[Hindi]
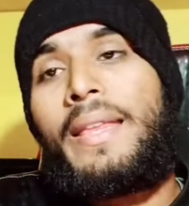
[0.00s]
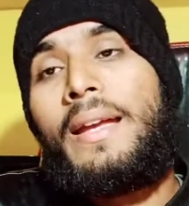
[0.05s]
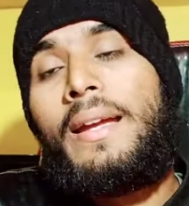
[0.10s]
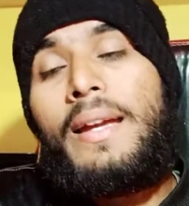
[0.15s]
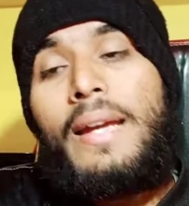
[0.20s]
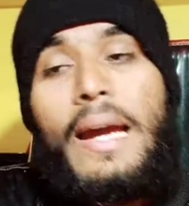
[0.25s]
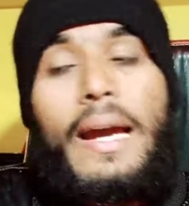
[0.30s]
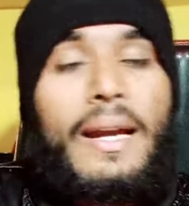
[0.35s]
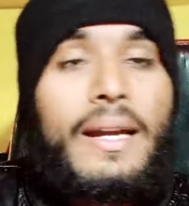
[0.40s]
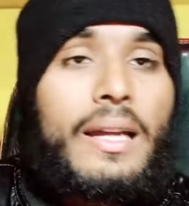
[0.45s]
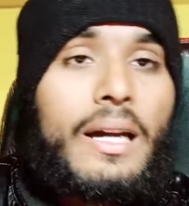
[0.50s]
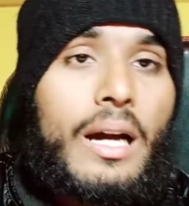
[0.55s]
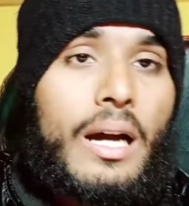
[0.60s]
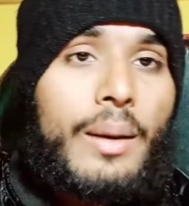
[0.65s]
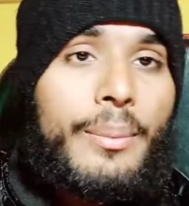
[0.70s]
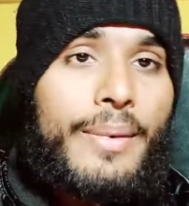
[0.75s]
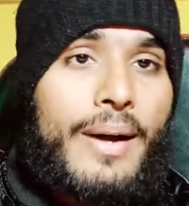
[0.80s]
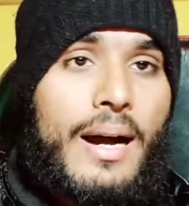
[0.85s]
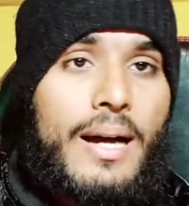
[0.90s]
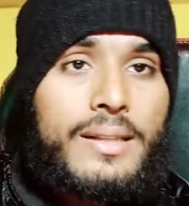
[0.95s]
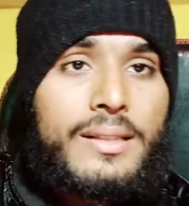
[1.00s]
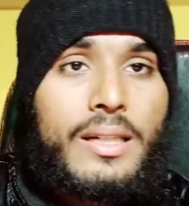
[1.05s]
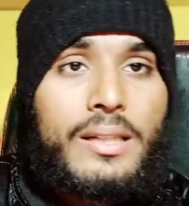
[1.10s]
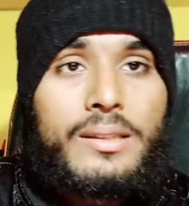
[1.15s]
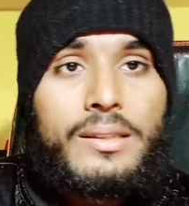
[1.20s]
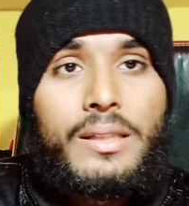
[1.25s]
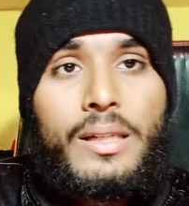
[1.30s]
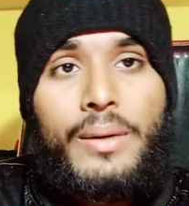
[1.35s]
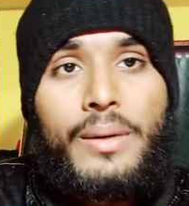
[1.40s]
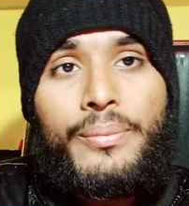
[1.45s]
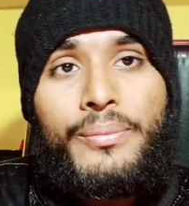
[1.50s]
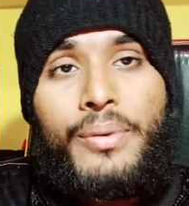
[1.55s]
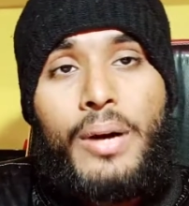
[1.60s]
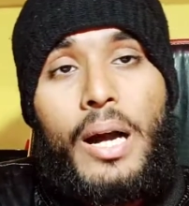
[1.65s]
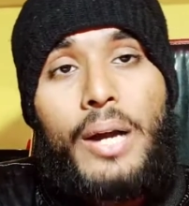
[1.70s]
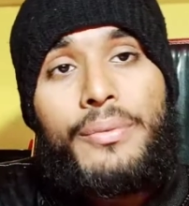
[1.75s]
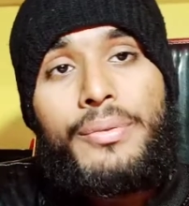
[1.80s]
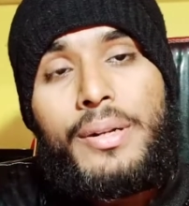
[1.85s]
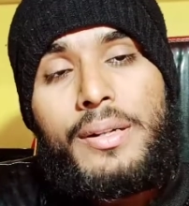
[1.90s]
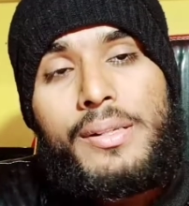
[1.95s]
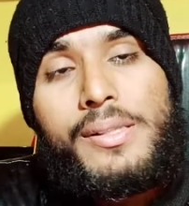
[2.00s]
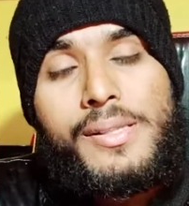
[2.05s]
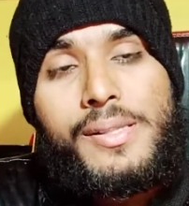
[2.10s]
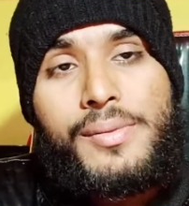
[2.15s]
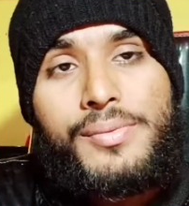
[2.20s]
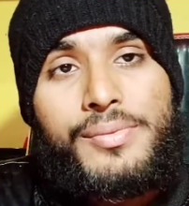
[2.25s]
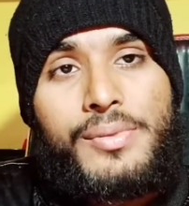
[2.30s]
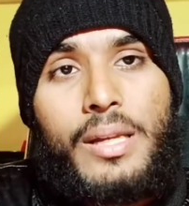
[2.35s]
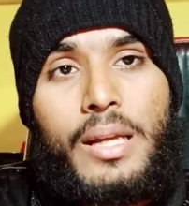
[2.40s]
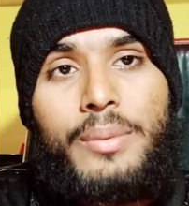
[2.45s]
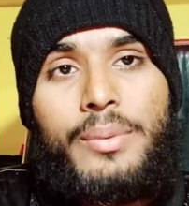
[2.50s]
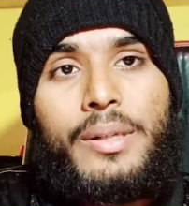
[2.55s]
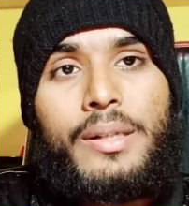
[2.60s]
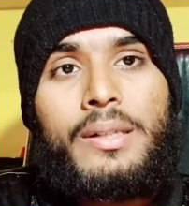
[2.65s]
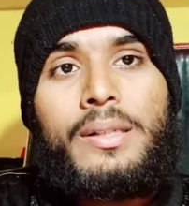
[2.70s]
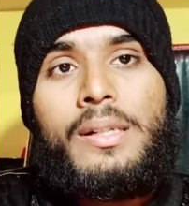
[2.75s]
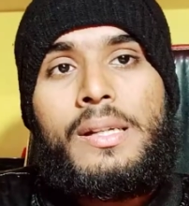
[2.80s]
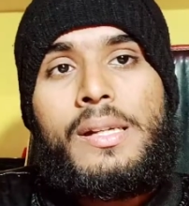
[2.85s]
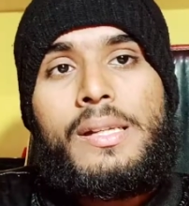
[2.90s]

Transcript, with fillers: एंड अब आ जाती है फाइव हंड्रेड सब्सक्राइबर